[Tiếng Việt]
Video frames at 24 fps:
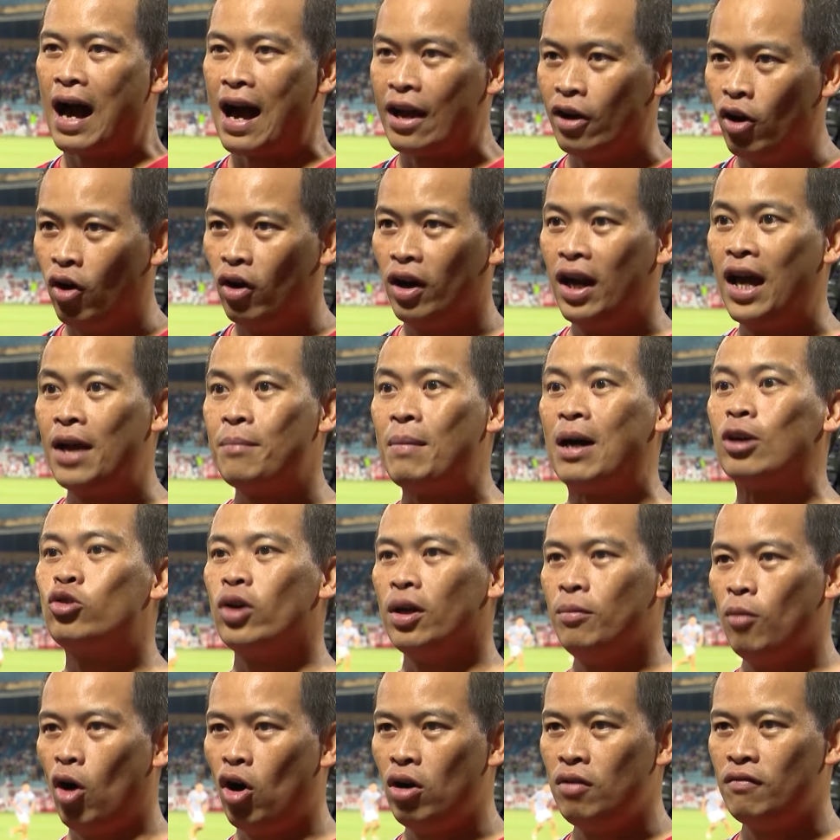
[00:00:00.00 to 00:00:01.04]
Hà Nội lên bằng
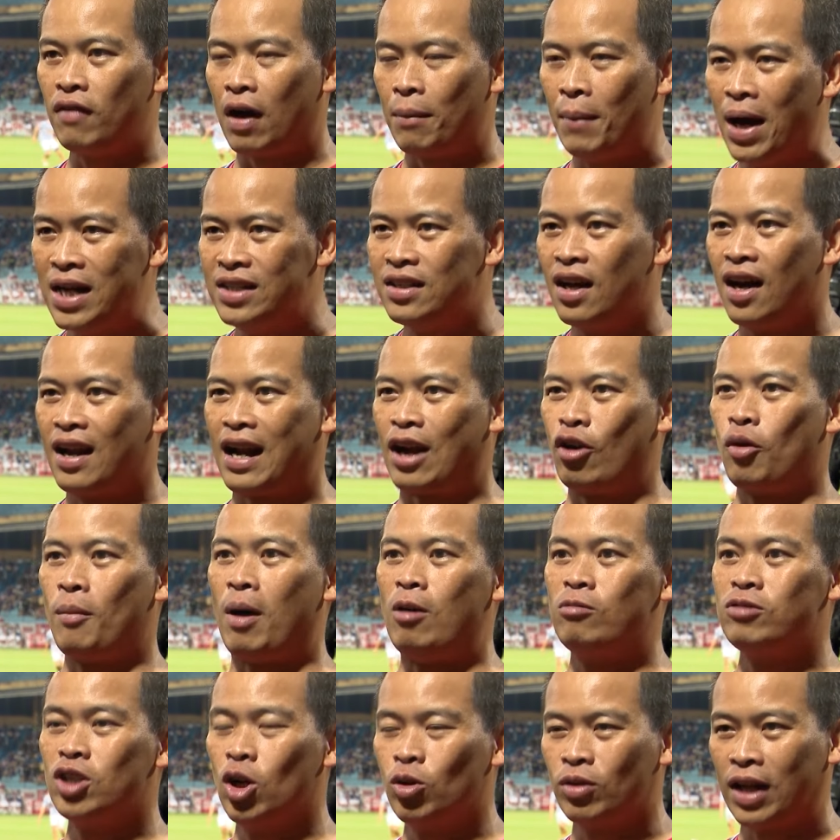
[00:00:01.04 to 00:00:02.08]
chuyên môn và bây giờ là đội
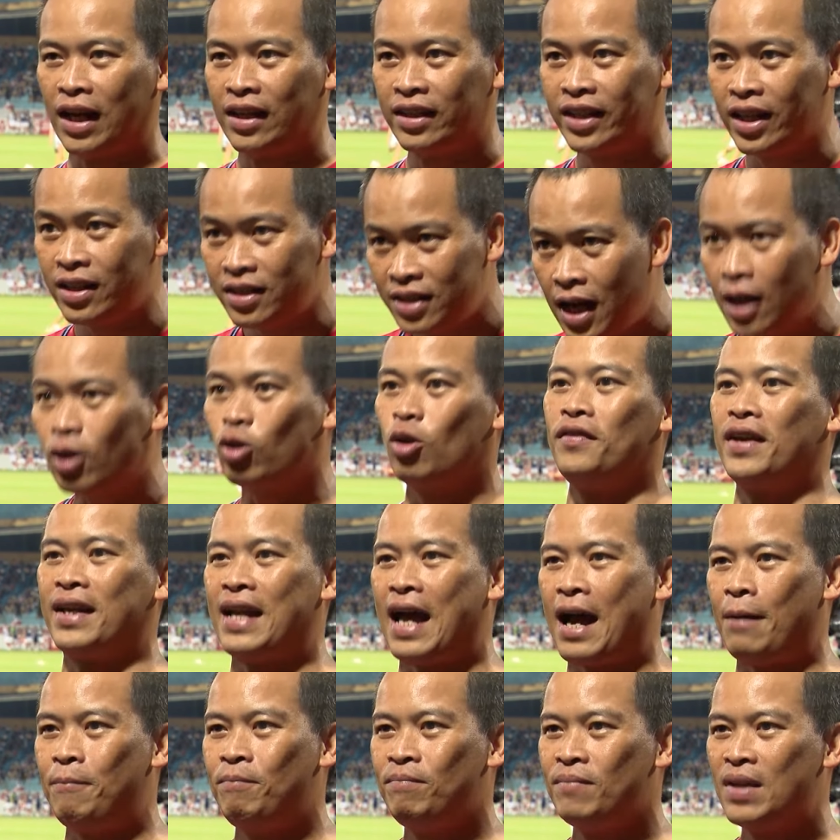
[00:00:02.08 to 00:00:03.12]
bóng giàu thành tích nhất của Việt Nam.